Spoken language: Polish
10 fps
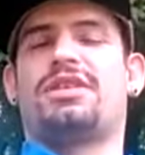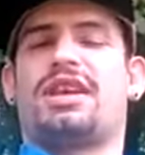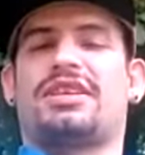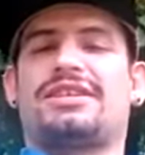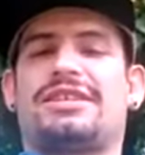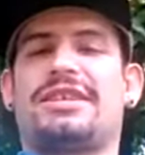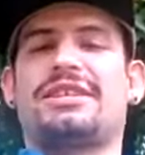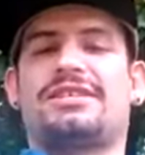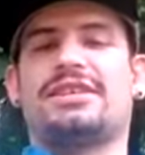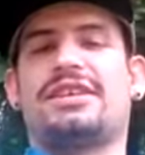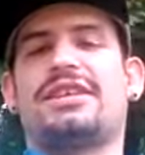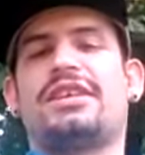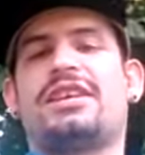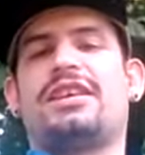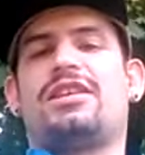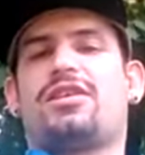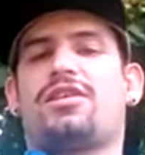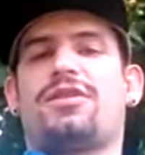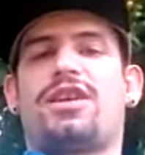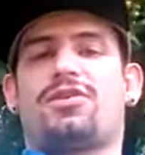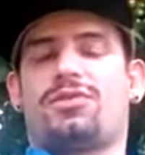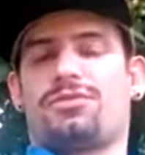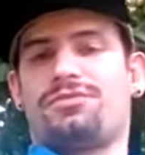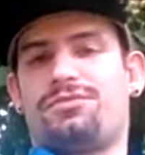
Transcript: takie stacje rowerów